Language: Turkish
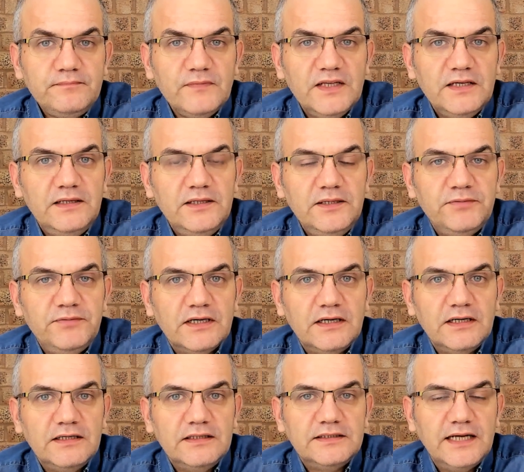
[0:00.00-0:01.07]

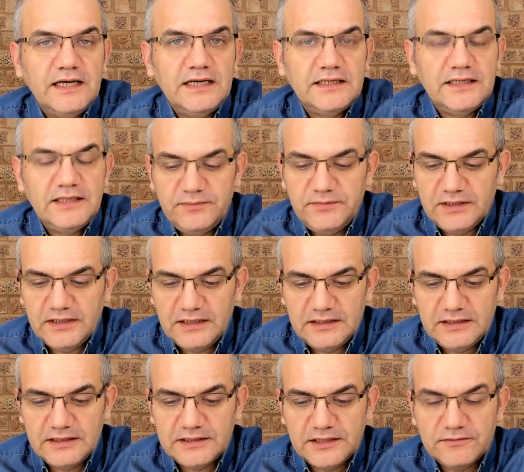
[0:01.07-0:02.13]
Libya denklemi
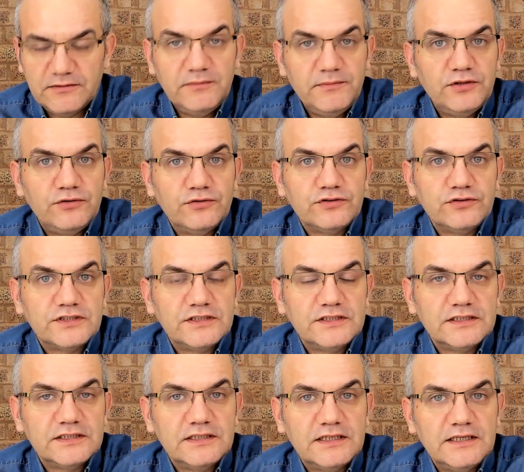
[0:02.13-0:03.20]
hala devam ediyor.
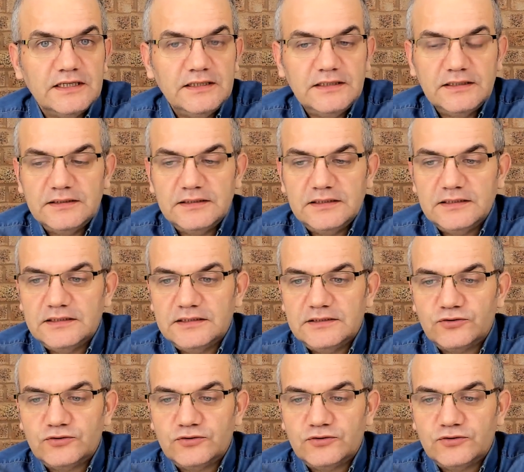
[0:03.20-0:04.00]
Sınırlara e,